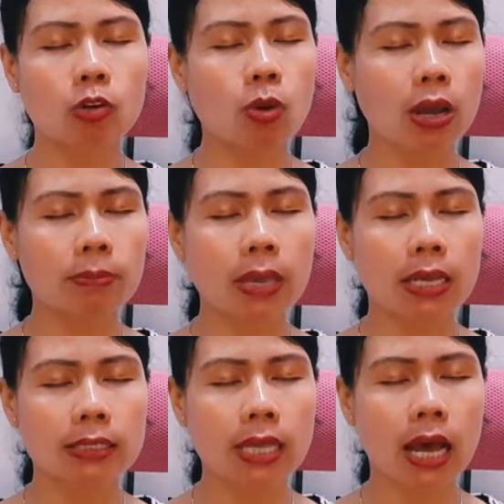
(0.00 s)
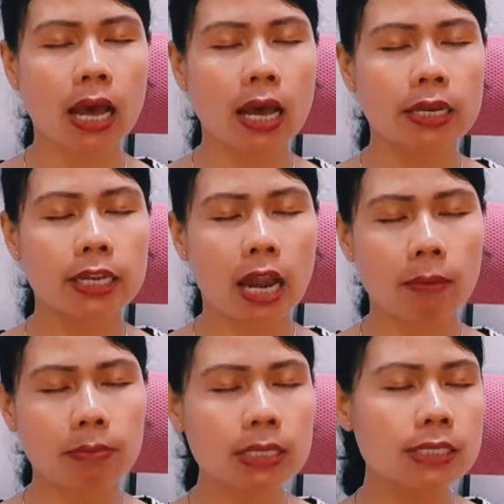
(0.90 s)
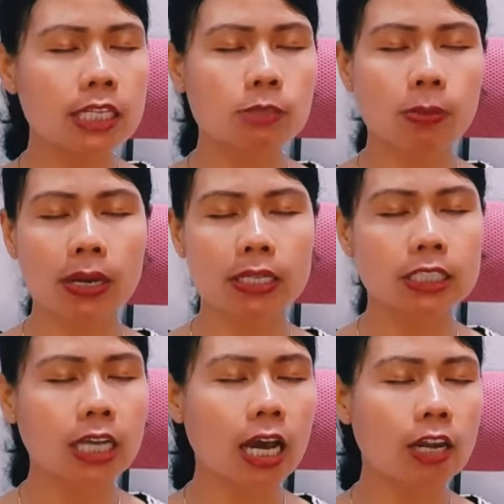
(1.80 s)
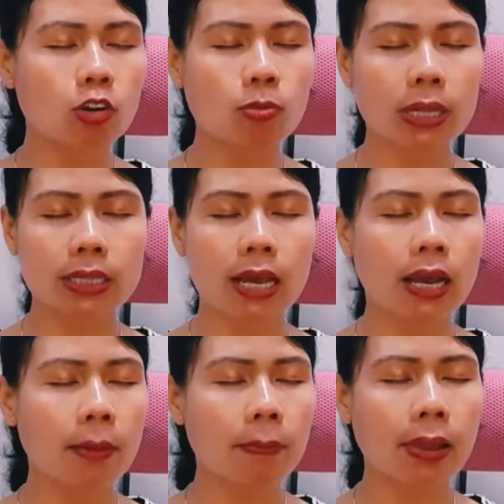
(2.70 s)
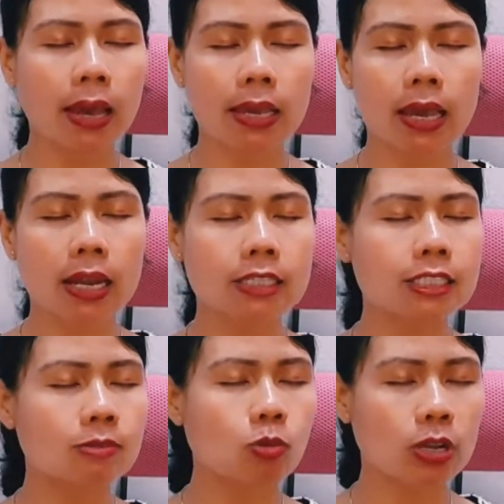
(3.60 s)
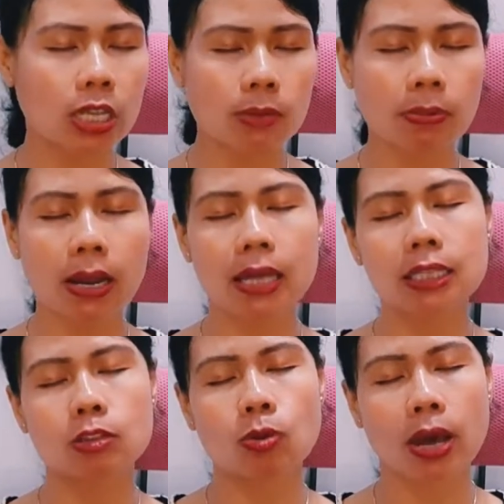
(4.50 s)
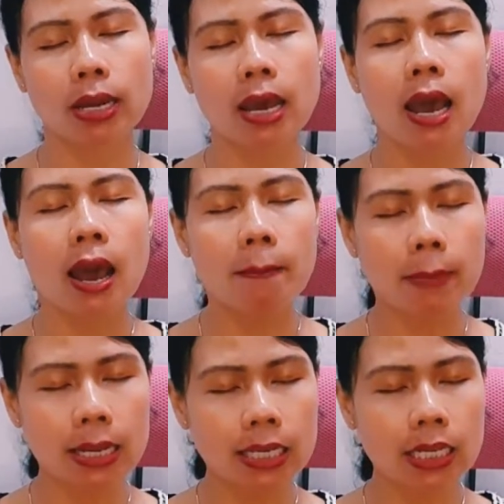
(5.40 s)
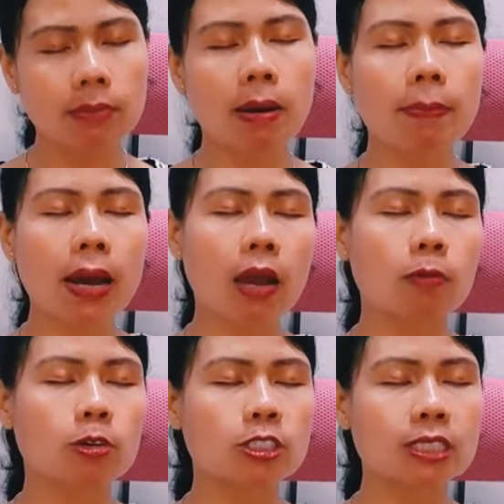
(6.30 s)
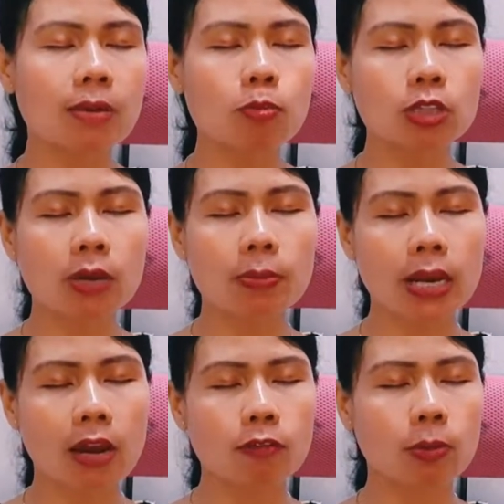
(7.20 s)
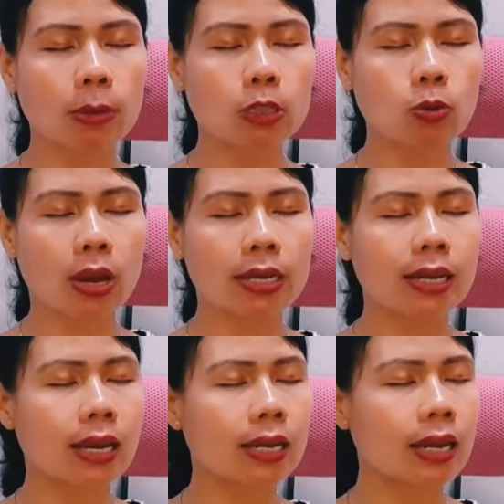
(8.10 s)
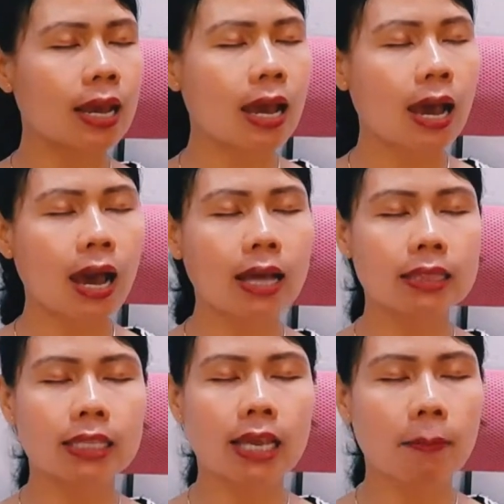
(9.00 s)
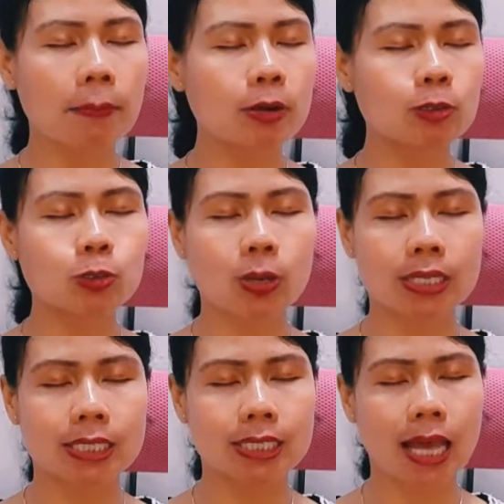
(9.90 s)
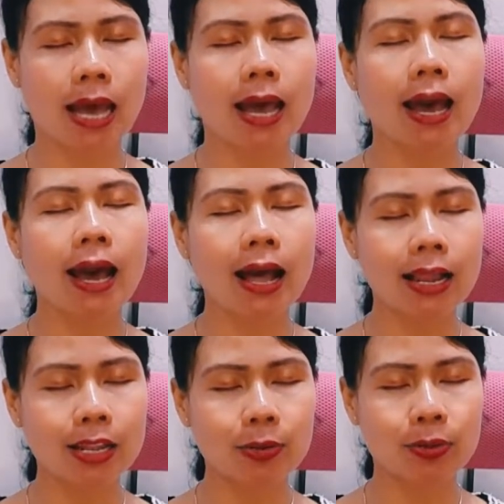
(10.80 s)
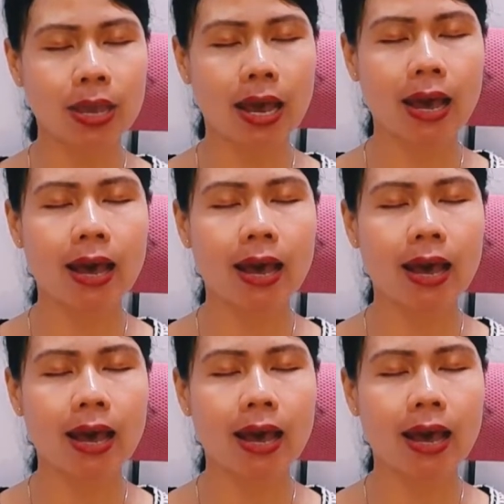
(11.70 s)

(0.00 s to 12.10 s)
luar biasa. Di dalam bisnis, pekerjaan, rumah tangga, pelayanan, semuanya diberkati Tuhan. Pagi ini Bapak kami mau sambut kebenaran firman Tuhan dengan hati yang penuh sukacita. Haleluya.